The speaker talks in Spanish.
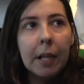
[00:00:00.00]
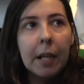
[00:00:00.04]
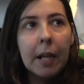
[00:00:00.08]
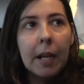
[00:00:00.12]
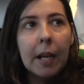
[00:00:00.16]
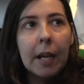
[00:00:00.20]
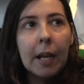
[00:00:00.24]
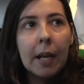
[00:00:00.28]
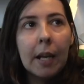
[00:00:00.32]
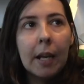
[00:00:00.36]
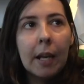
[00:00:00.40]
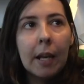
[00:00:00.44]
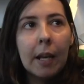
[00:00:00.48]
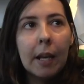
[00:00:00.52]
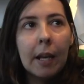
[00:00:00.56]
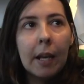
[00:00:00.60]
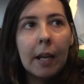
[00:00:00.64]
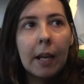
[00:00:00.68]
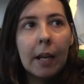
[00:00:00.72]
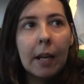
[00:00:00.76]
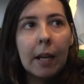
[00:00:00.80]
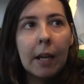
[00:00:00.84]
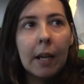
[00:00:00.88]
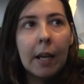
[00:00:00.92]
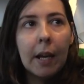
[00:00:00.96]

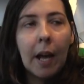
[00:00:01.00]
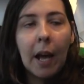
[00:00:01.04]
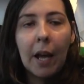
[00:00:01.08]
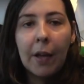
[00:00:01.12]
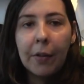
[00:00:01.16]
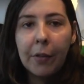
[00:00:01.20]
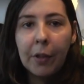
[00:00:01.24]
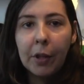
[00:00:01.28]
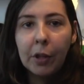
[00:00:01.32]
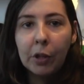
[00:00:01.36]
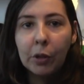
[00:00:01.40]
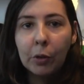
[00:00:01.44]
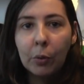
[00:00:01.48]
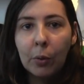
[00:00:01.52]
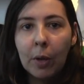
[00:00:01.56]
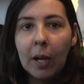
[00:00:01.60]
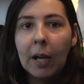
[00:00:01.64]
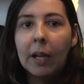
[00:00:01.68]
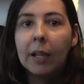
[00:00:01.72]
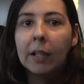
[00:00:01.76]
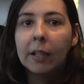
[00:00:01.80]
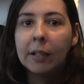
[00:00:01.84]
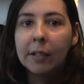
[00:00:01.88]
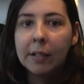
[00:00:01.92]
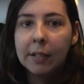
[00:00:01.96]
Eh, ¿Hay
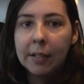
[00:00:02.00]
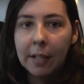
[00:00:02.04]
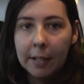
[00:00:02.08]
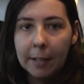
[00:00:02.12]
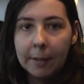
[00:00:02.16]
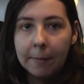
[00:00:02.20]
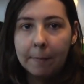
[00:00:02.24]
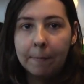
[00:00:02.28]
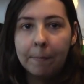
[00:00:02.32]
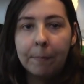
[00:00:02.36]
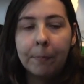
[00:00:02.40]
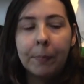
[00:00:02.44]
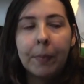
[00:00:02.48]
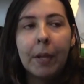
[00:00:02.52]
censura? Sí.